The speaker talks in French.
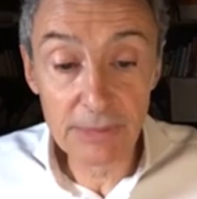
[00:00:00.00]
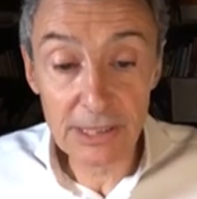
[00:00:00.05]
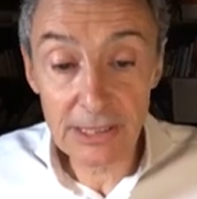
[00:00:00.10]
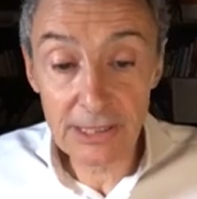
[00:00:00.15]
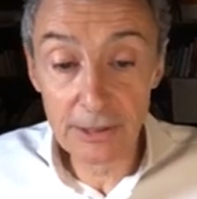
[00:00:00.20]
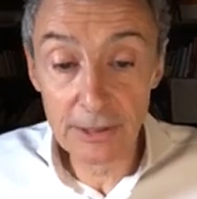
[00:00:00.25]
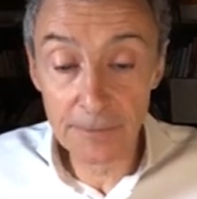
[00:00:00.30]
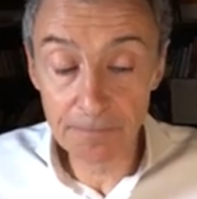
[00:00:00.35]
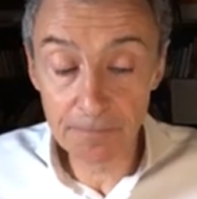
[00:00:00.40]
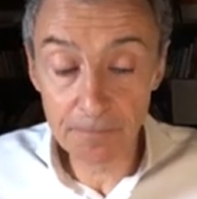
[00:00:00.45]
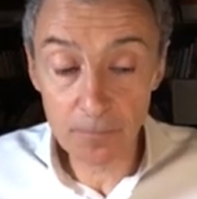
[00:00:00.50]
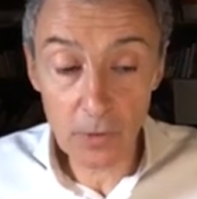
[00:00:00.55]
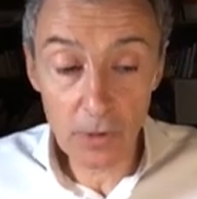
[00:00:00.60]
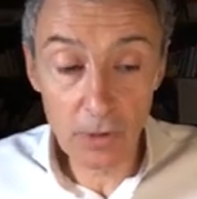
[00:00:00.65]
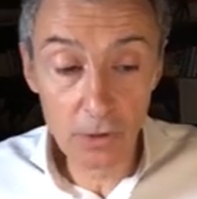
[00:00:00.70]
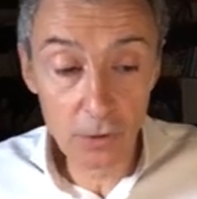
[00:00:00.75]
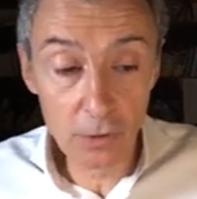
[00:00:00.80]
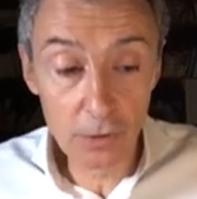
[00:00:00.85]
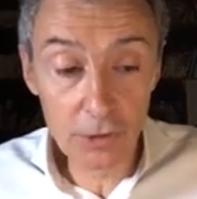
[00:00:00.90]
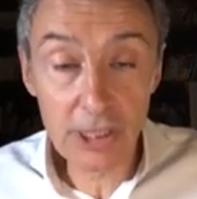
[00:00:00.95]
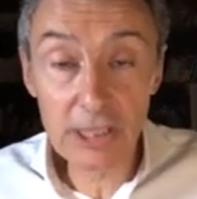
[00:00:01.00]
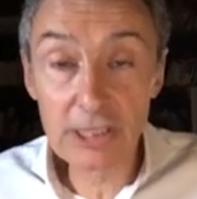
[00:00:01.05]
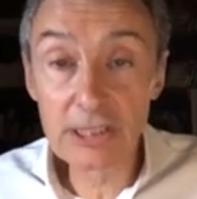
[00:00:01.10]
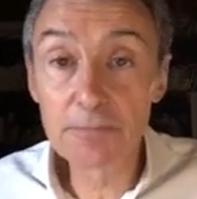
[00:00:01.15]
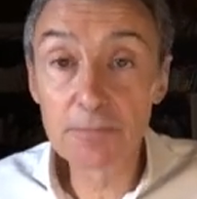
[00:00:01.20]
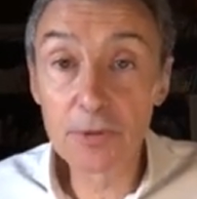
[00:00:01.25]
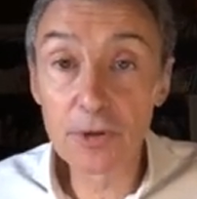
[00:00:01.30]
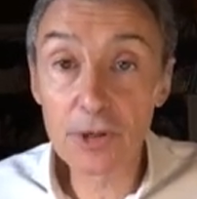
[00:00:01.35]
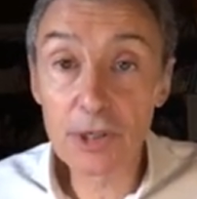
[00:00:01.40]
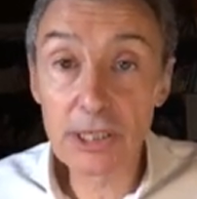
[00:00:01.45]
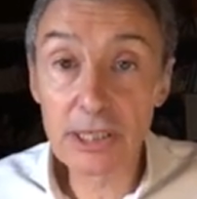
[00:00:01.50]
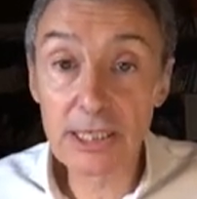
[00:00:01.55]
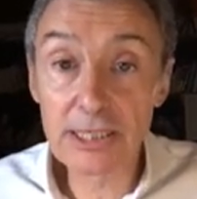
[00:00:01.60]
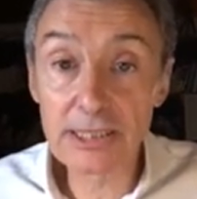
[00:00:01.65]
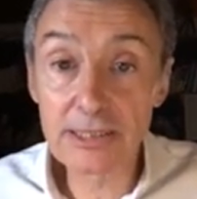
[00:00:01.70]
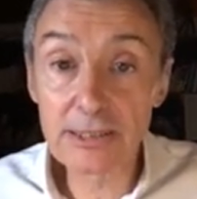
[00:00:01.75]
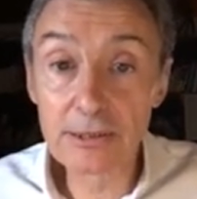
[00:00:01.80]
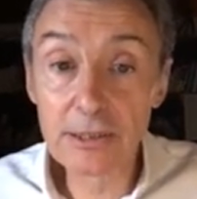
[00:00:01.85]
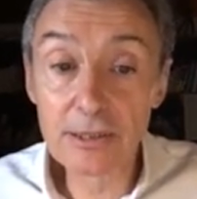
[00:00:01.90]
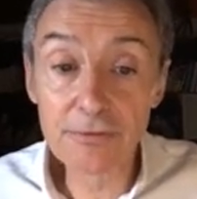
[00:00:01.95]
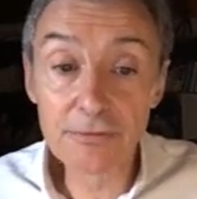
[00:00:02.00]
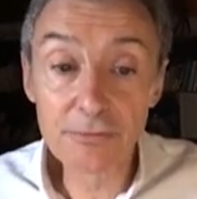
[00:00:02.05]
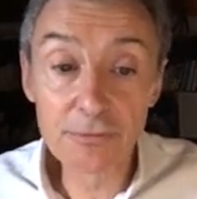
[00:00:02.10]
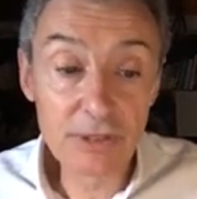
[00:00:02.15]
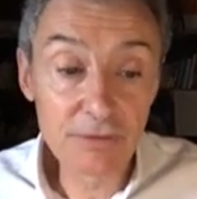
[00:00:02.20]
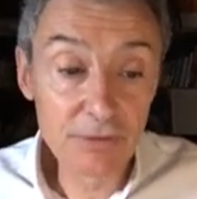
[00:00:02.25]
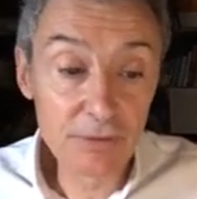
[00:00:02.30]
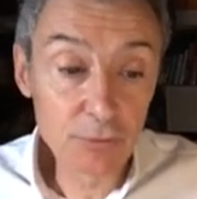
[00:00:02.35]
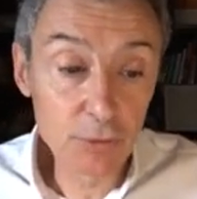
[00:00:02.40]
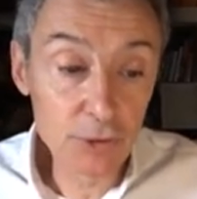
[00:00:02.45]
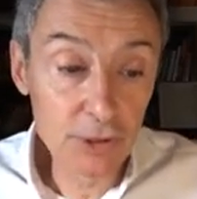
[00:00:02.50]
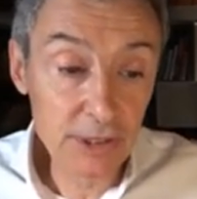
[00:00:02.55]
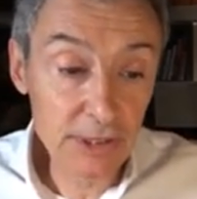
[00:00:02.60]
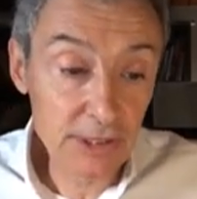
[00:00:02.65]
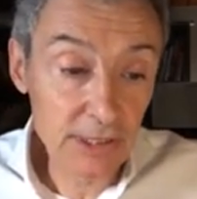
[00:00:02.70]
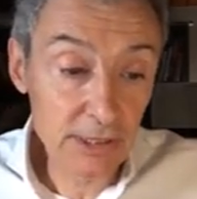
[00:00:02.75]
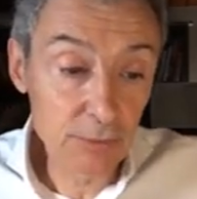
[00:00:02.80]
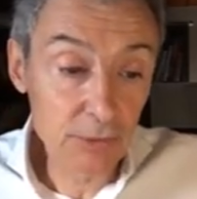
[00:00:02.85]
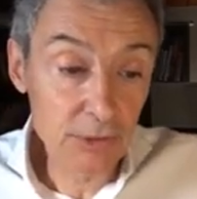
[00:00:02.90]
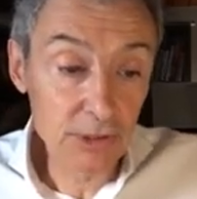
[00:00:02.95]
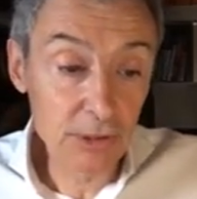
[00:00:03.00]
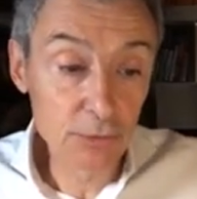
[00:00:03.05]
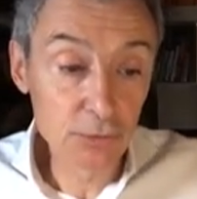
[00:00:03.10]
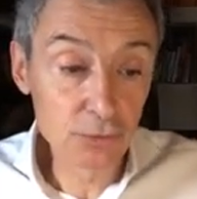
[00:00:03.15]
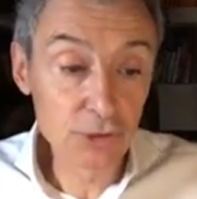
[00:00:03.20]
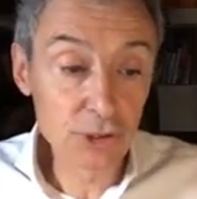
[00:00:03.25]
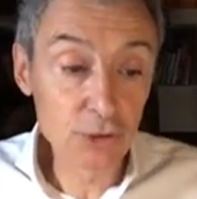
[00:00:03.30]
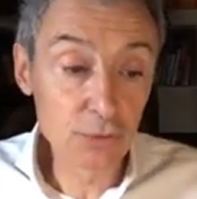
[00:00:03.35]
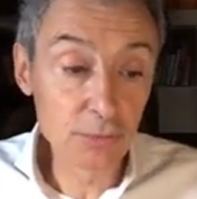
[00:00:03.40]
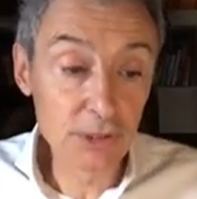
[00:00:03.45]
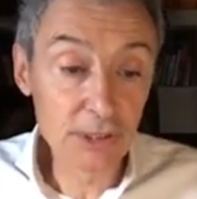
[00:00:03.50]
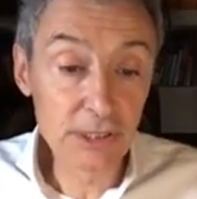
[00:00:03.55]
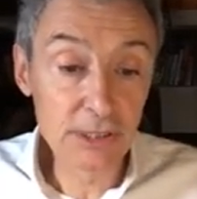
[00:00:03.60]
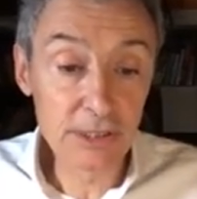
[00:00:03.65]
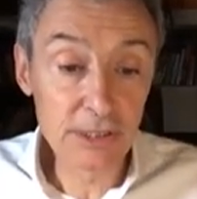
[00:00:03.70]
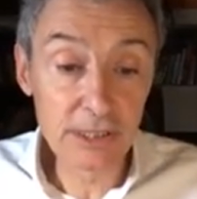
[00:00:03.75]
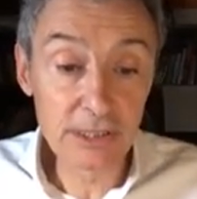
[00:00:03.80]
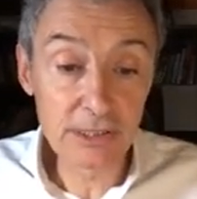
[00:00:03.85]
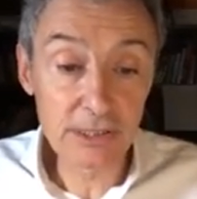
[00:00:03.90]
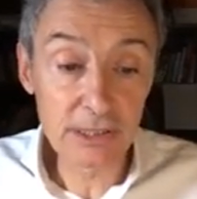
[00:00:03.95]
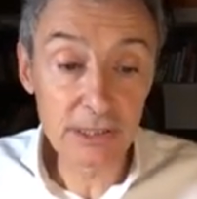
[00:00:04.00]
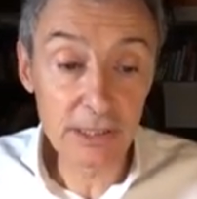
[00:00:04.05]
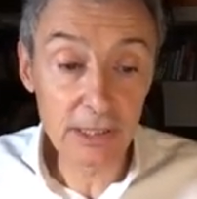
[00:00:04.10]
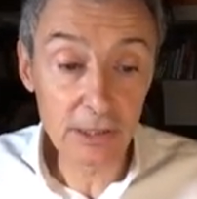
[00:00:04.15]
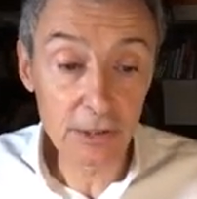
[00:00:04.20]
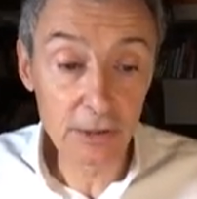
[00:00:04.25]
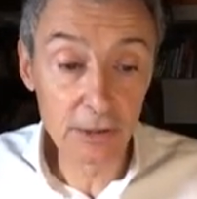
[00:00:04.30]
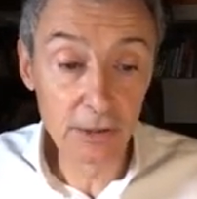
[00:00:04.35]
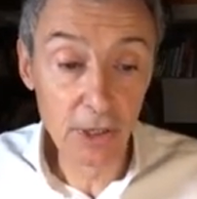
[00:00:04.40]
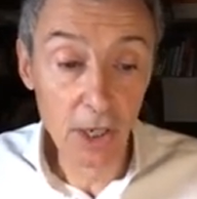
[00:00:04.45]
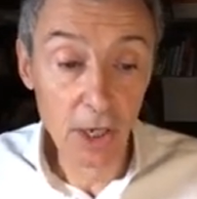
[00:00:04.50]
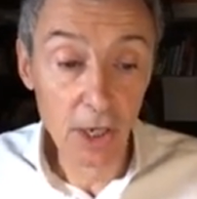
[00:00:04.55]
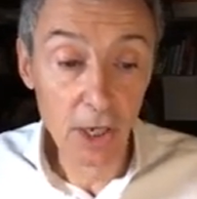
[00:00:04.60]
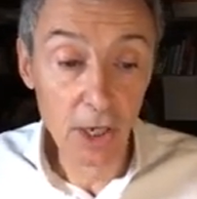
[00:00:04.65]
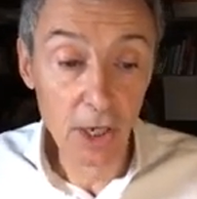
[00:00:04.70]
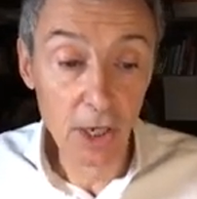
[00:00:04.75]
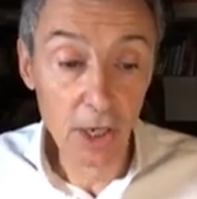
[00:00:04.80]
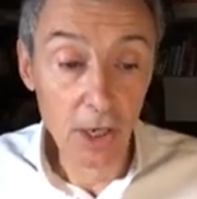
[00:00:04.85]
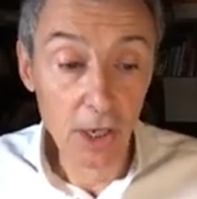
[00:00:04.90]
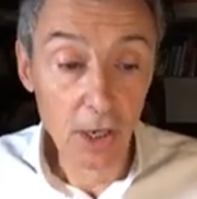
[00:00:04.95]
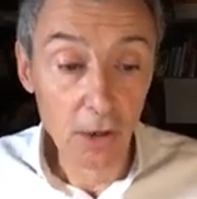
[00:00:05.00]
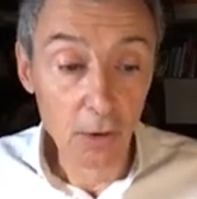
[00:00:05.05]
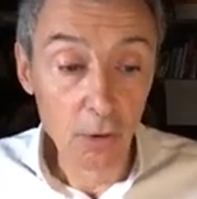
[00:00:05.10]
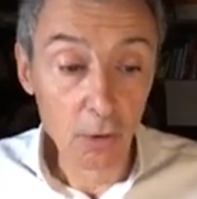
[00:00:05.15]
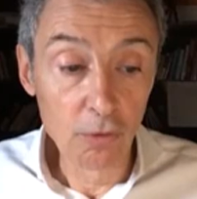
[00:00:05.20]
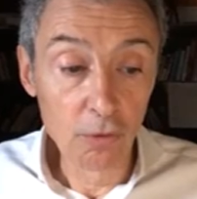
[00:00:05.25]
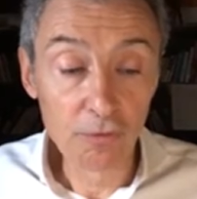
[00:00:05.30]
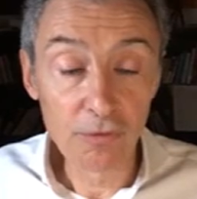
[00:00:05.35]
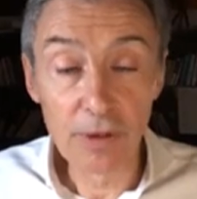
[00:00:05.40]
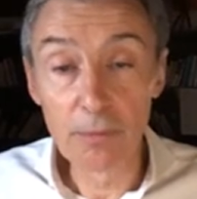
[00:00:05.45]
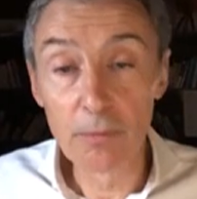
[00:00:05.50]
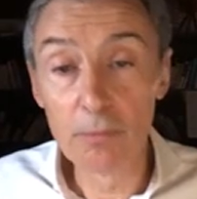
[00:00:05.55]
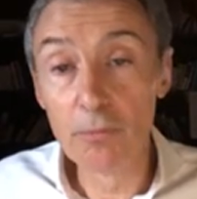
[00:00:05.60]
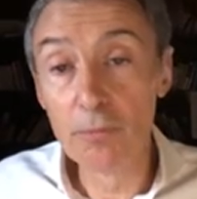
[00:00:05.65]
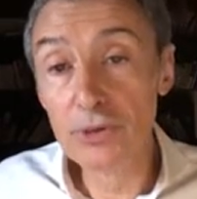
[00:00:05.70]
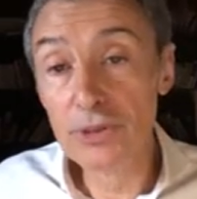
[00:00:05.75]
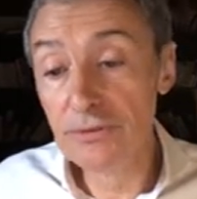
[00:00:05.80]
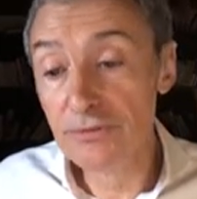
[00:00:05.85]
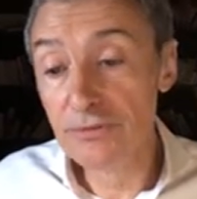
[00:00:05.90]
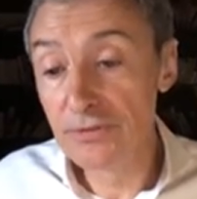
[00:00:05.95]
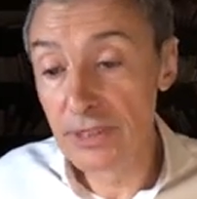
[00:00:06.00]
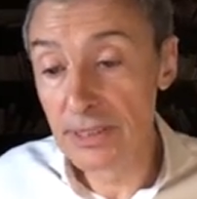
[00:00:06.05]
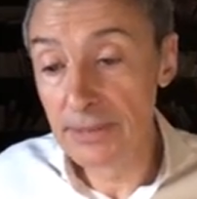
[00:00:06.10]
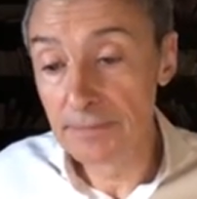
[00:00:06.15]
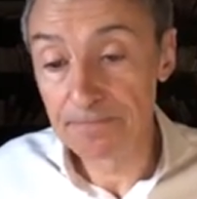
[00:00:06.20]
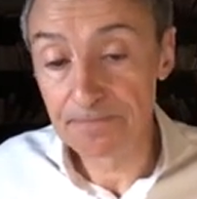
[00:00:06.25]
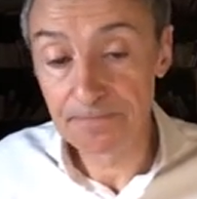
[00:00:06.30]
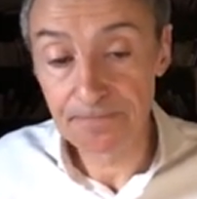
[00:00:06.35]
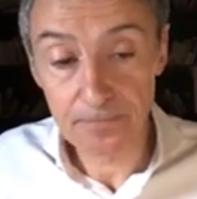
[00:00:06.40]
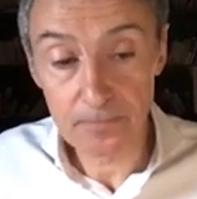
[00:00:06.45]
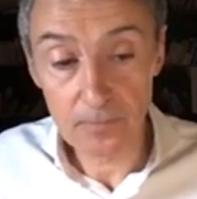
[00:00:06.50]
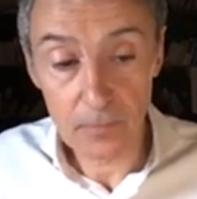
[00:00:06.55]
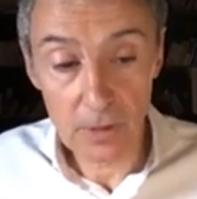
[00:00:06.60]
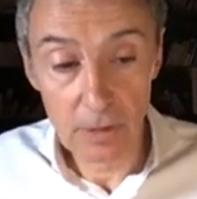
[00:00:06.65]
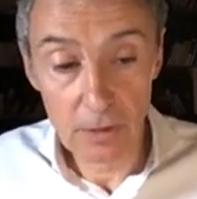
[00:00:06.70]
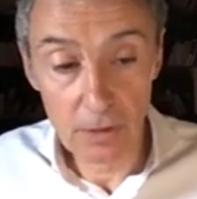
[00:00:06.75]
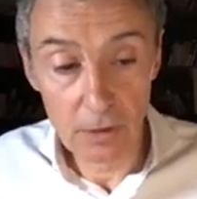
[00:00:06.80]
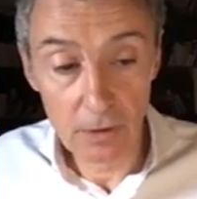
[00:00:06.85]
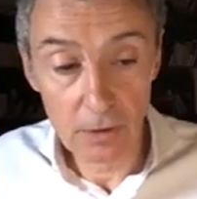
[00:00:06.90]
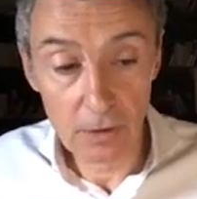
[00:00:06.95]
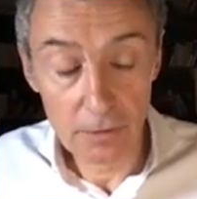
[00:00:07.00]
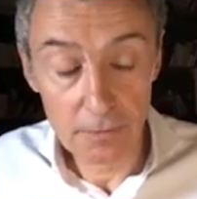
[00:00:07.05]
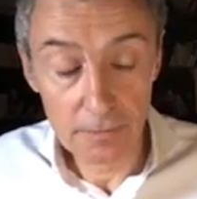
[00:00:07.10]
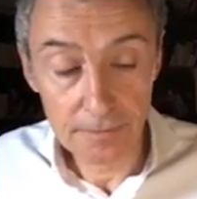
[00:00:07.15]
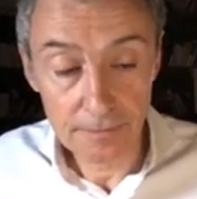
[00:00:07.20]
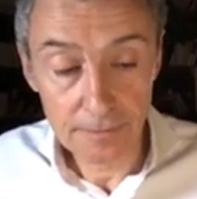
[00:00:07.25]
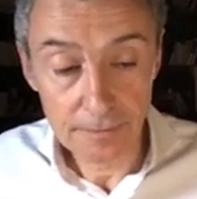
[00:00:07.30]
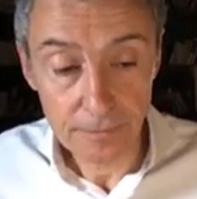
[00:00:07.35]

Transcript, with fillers: maintenant, euh, le CRISPR-Cas9, vous savez, vous connaissez, donc c'est du génome editing, c'est-à-dire que on va modifier euh,